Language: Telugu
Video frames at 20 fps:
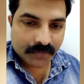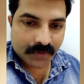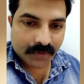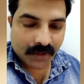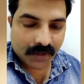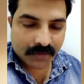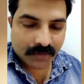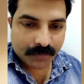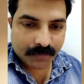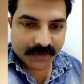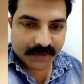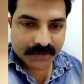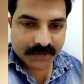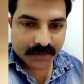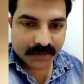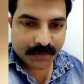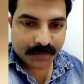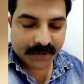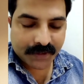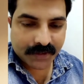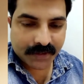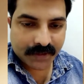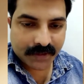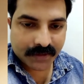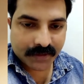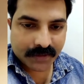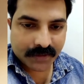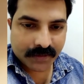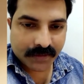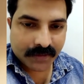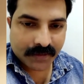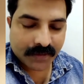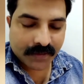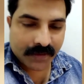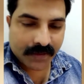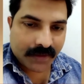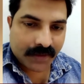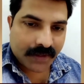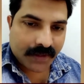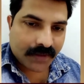నాకు మెసేజ్ పెట్టండి
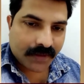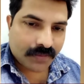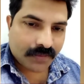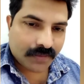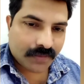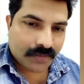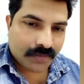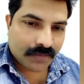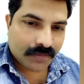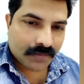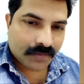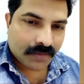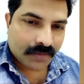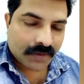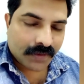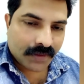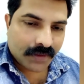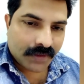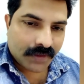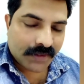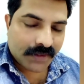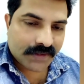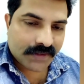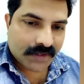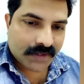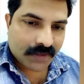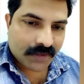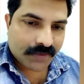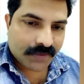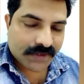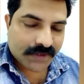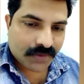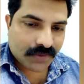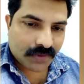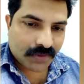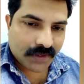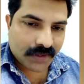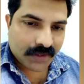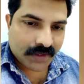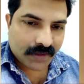నేను ఈస్ట్ అండ్ వెస్ట్
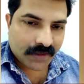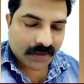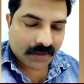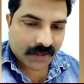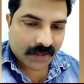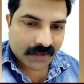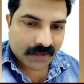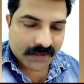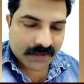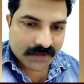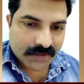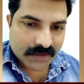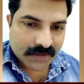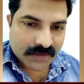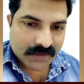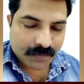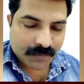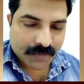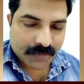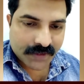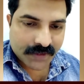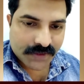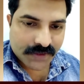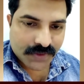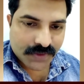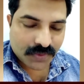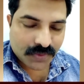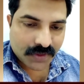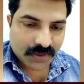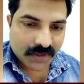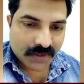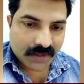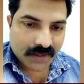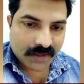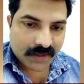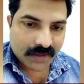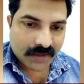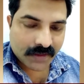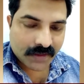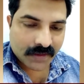వాళ్ళని అక్కడ ఈస్ట్కి సంబంధించిన వాళ్ళది
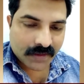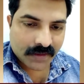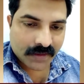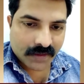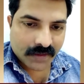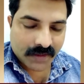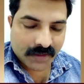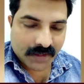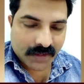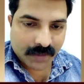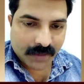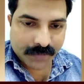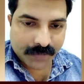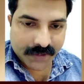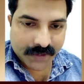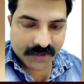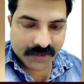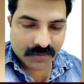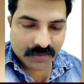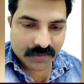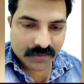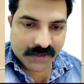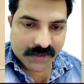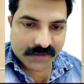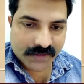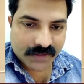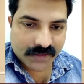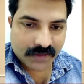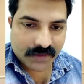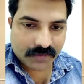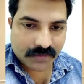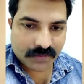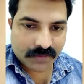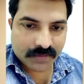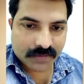నెంబర్ ఏది నుండి ఇస్తాను